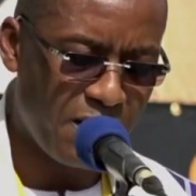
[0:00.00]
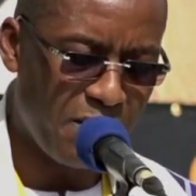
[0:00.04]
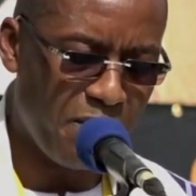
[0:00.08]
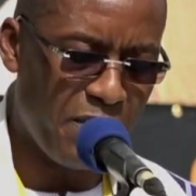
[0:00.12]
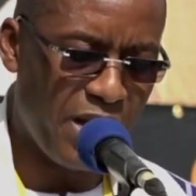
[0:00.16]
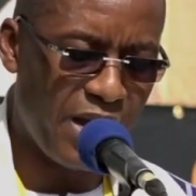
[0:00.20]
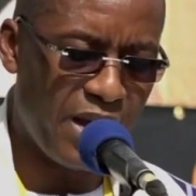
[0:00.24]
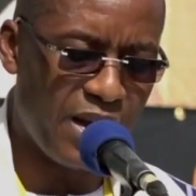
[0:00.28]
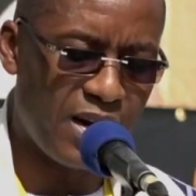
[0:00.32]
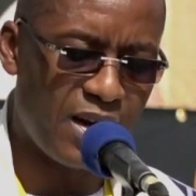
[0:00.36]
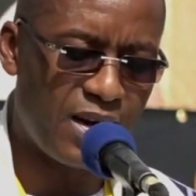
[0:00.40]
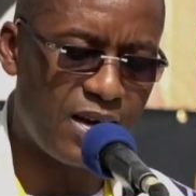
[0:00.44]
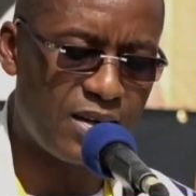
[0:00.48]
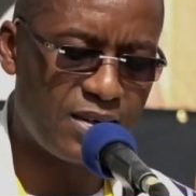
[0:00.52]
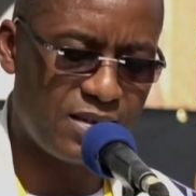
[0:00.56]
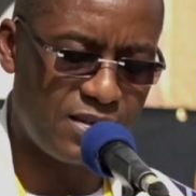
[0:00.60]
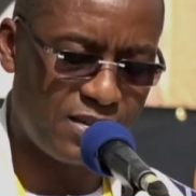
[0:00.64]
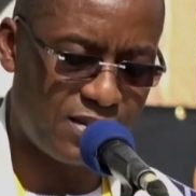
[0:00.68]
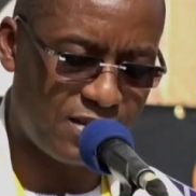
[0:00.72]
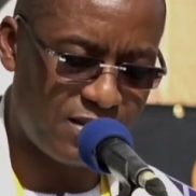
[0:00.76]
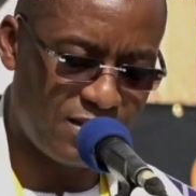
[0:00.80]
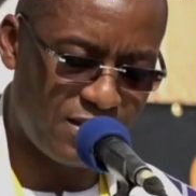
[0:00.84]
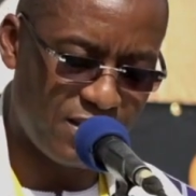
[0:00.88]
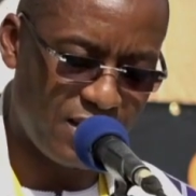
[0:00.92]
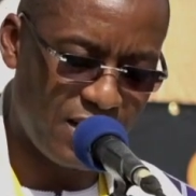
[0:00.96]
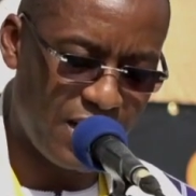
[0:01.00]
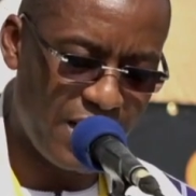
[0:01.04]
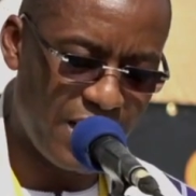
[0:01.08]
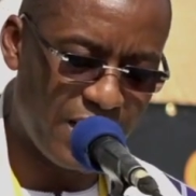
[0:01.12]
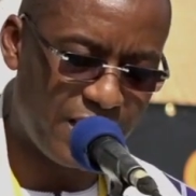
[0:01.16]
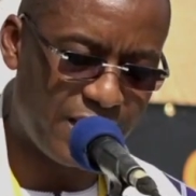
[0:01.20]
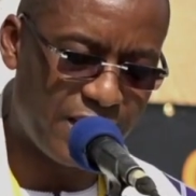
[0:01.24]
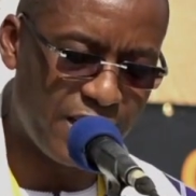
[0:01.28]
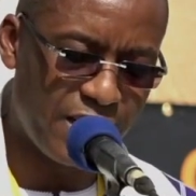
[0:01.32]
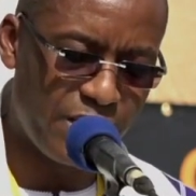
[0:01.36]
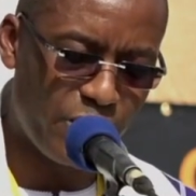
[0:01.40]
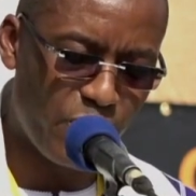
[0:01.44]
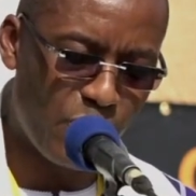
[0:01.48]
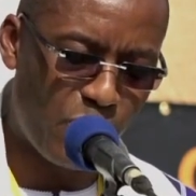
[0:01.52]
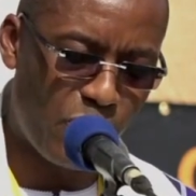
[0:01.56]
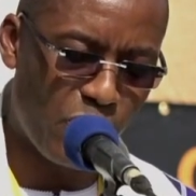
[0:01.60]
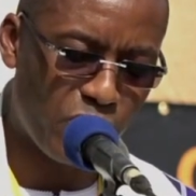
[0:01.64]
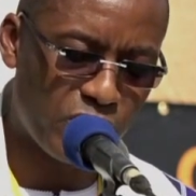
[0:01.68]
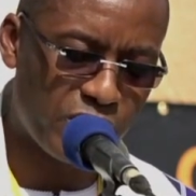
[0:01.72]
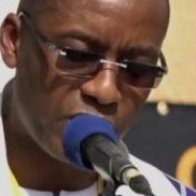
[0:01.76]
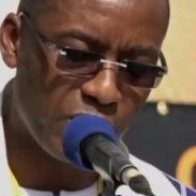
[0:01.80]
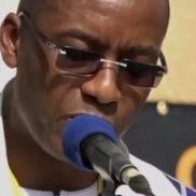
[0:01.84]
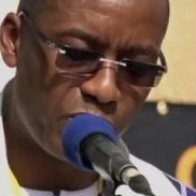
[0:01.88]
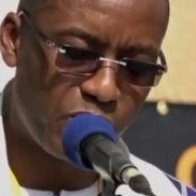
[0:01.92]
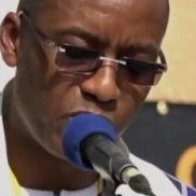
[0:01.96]
Mais elle a été
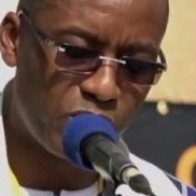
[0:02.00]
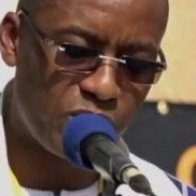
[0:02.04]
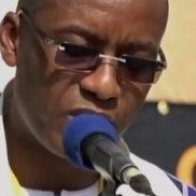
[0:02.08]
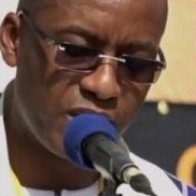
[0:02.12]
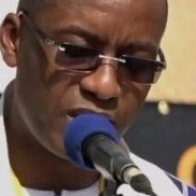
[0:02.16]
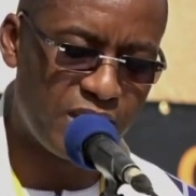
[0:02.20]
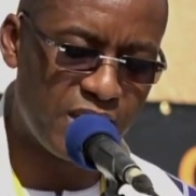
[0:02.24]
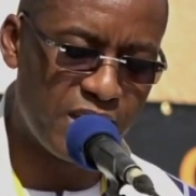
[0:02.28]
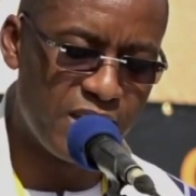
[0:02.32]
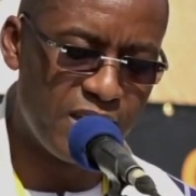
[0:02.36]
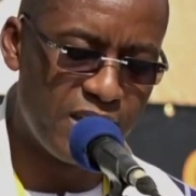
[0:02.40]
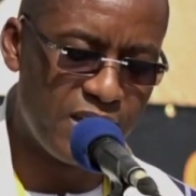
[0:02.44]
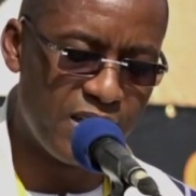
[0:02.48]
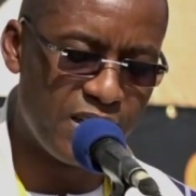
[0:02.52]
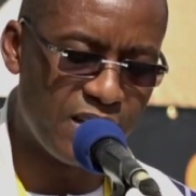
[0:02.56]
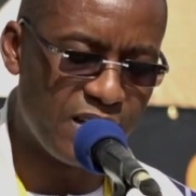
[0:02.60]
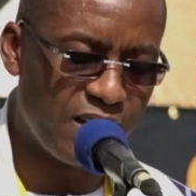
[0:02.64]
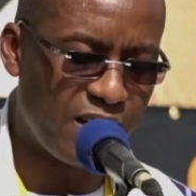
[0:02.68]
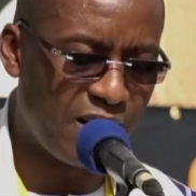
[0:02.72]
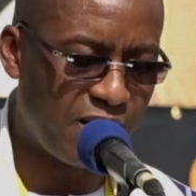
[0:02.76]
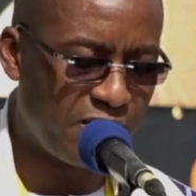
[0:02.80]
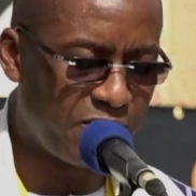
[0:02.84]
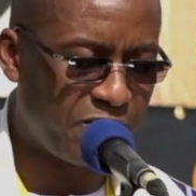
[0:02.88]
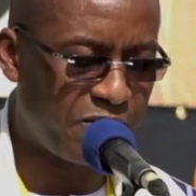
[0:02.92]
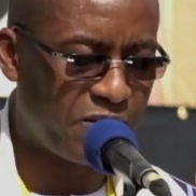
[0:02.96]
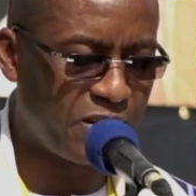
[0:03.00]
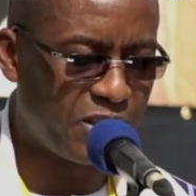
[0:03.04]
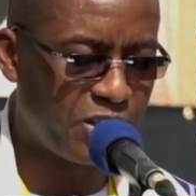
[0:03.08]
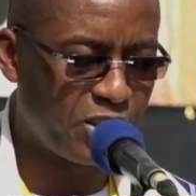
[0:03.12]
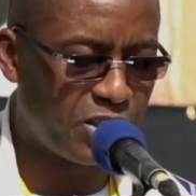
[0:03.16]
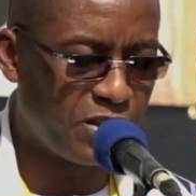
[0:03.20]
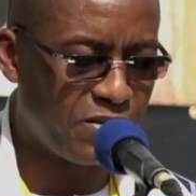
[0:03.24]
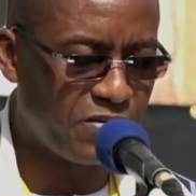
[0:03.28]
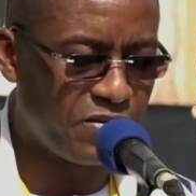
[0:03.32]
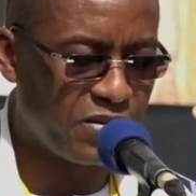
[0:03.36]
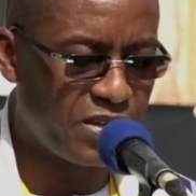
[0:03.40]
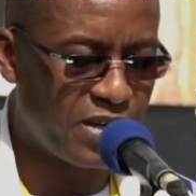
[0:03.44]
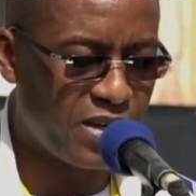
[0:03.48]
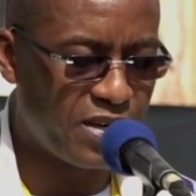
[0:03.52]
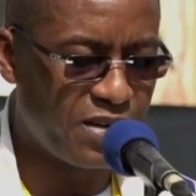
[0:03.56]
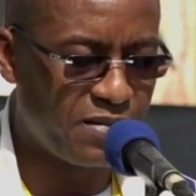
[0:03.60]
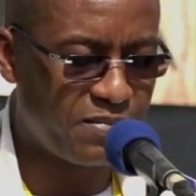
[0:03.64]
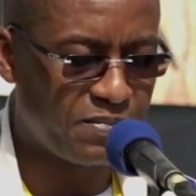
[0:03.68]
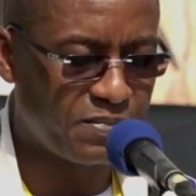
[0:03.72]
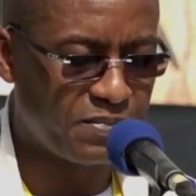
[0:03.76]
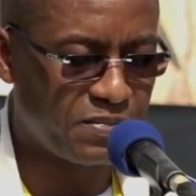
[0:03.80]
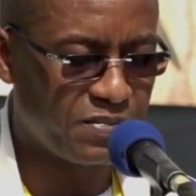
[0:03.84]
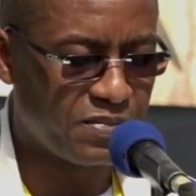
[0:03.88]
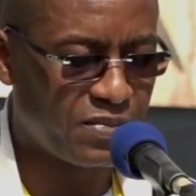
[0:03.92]
reportée pour se tenir en fin janvier